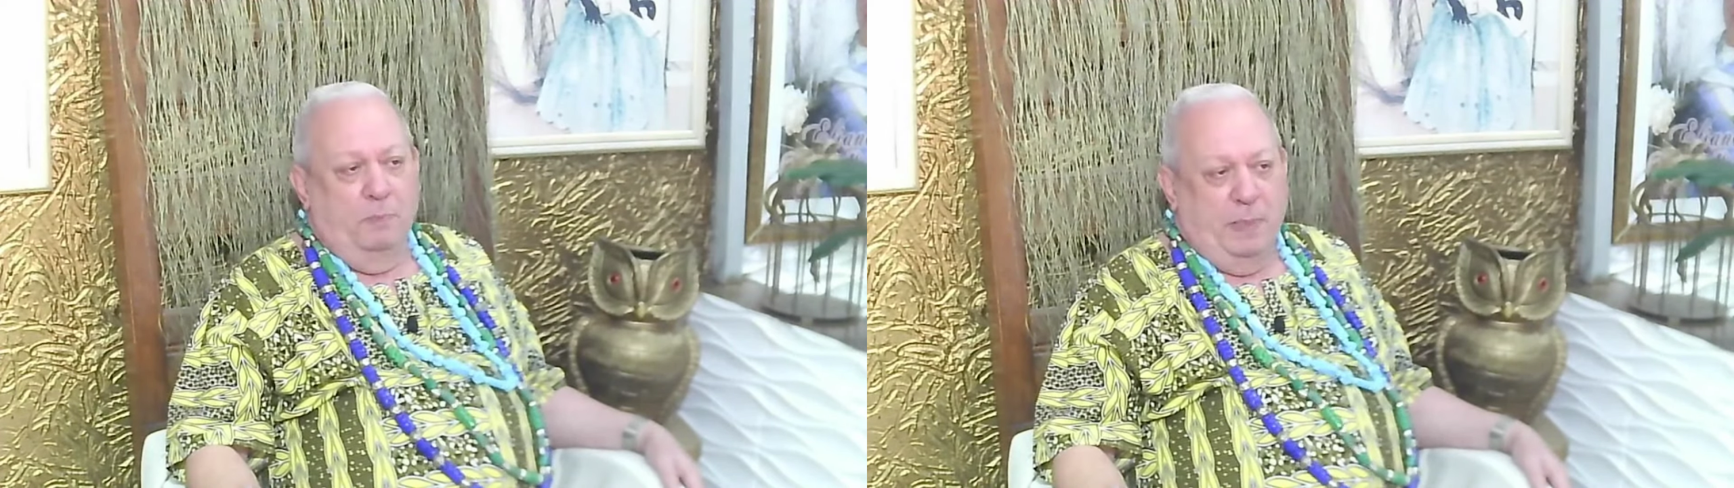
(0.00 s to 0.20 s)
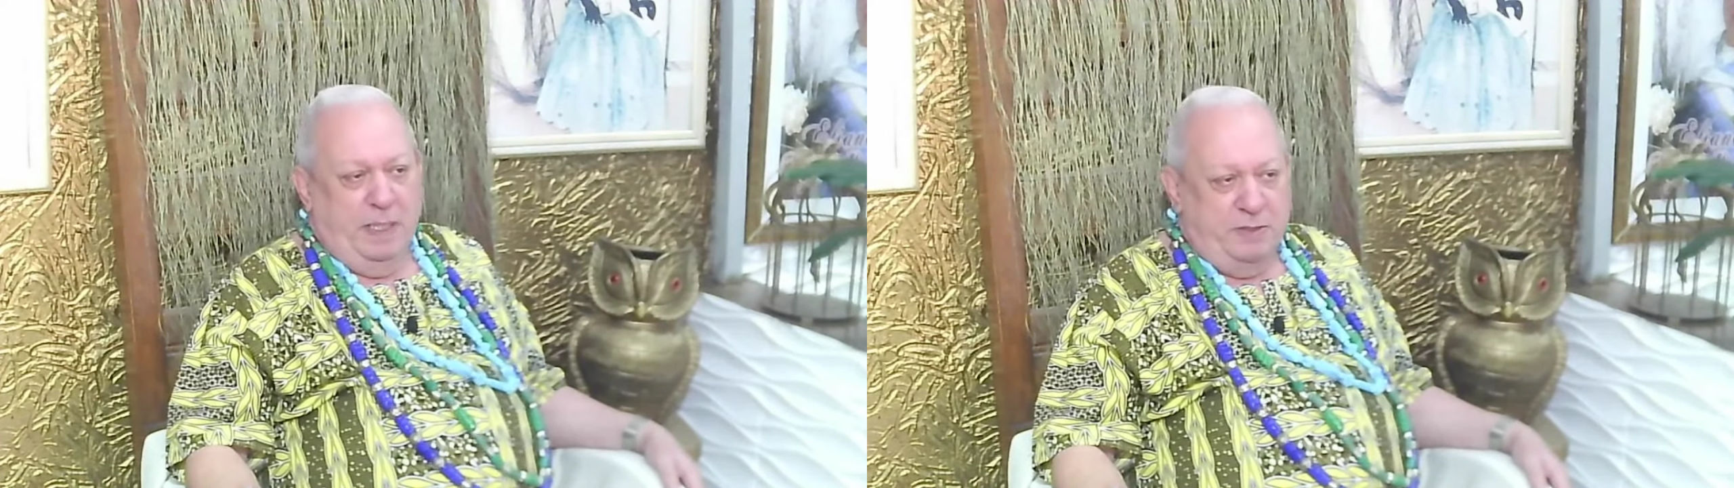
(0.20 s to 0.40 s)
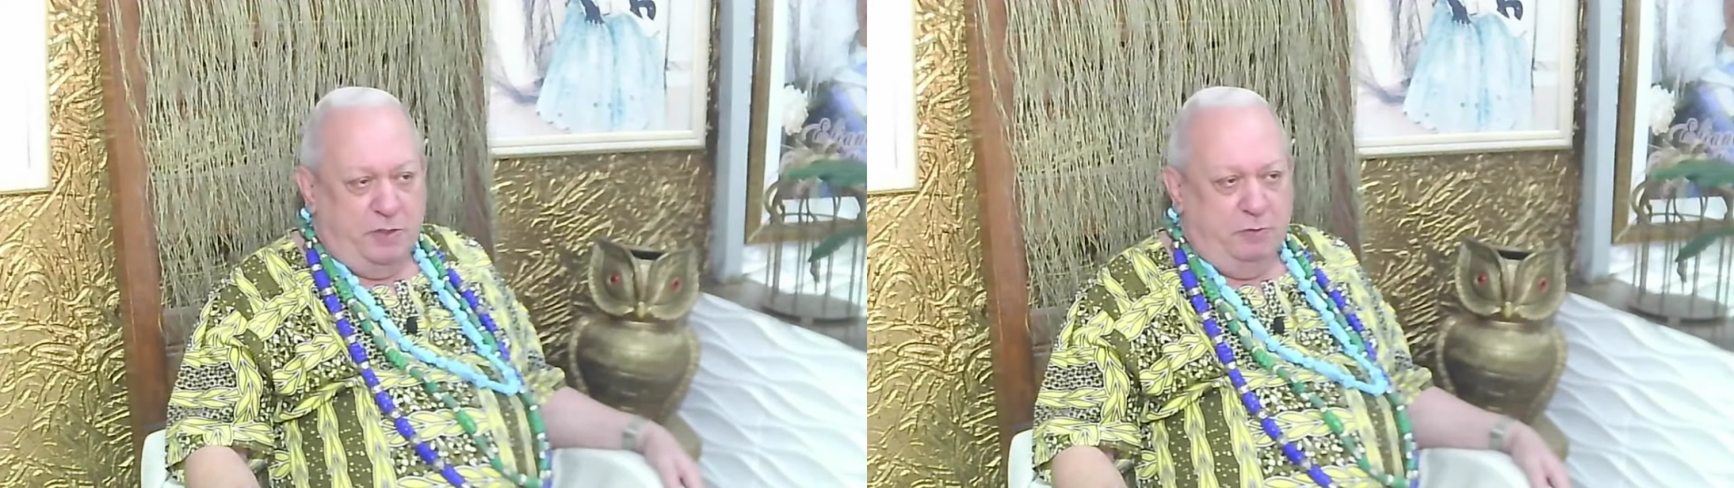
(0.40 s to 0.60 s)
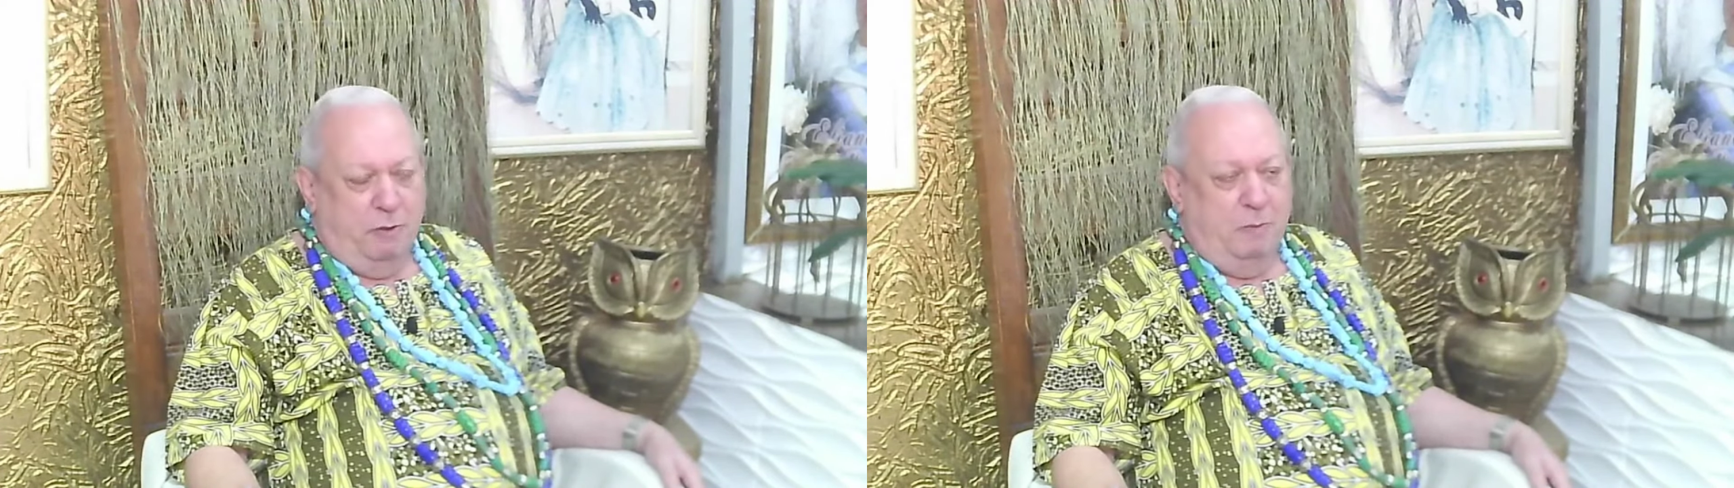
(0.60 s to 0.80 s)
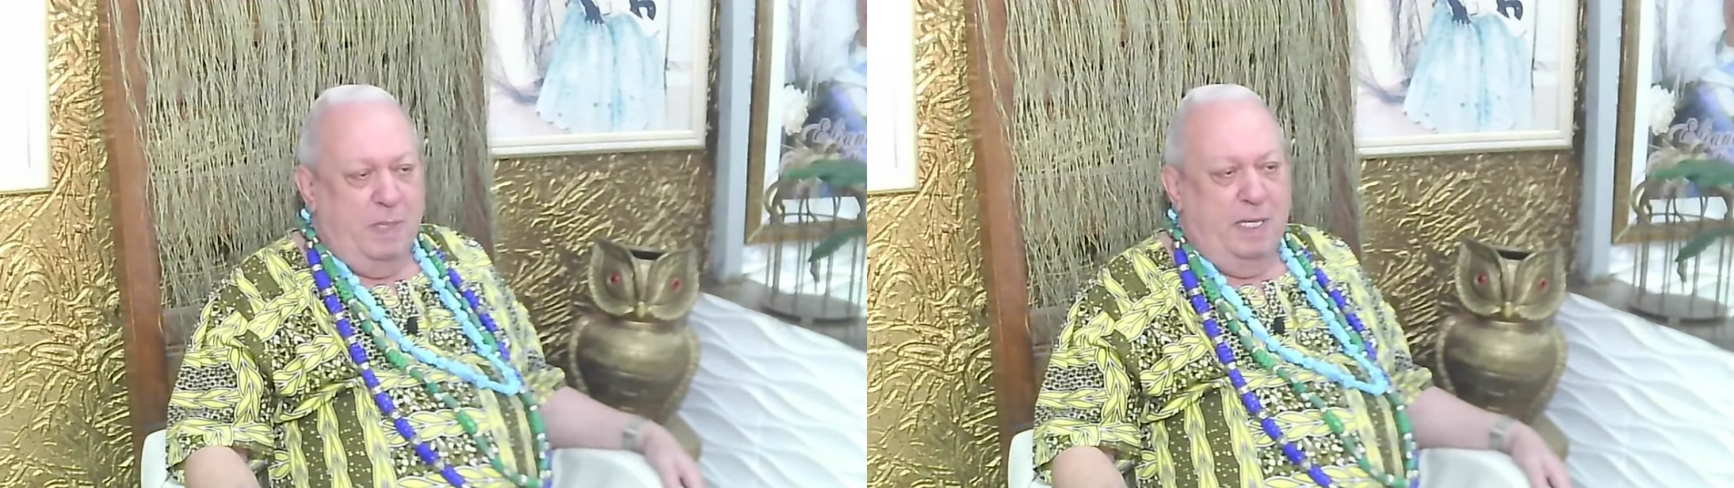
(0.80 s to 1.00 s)

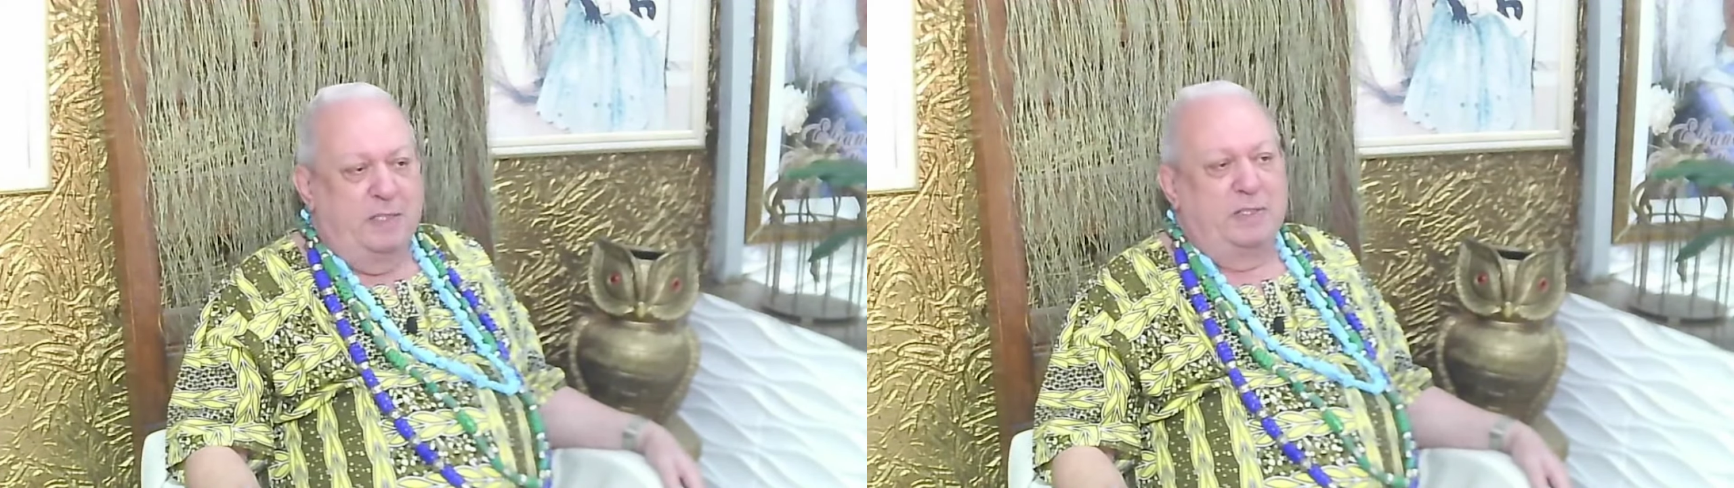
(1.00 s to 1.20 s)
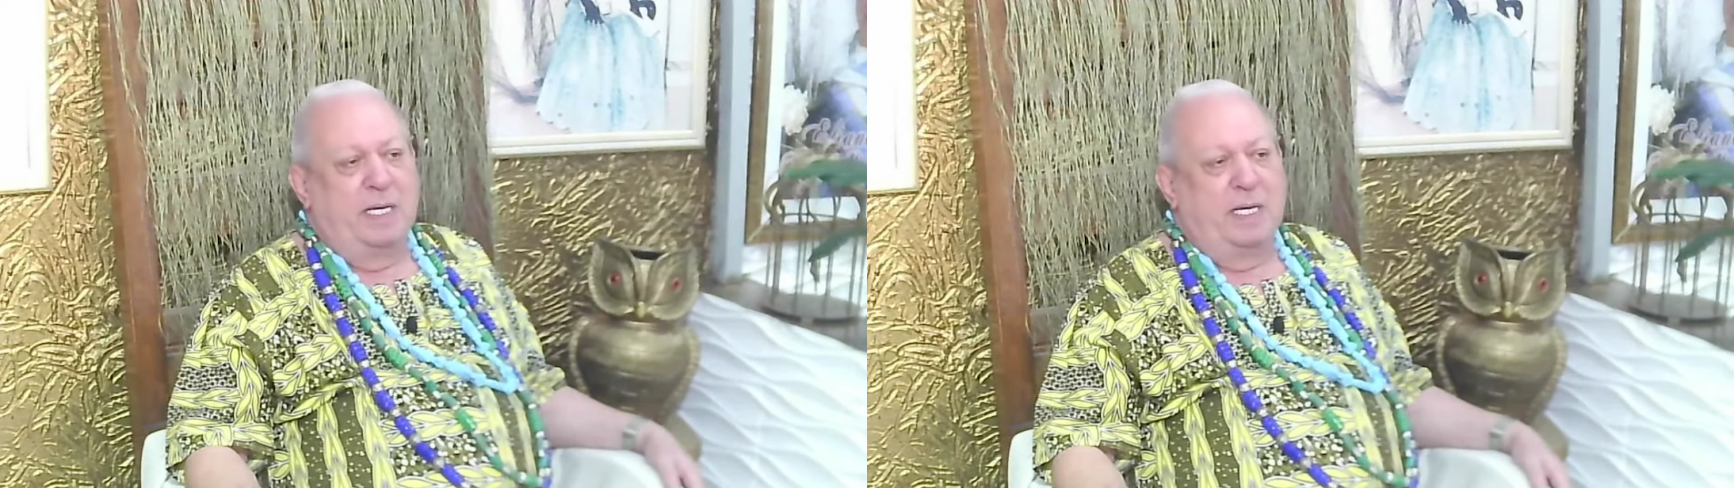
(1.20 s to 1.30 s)
pessoalmente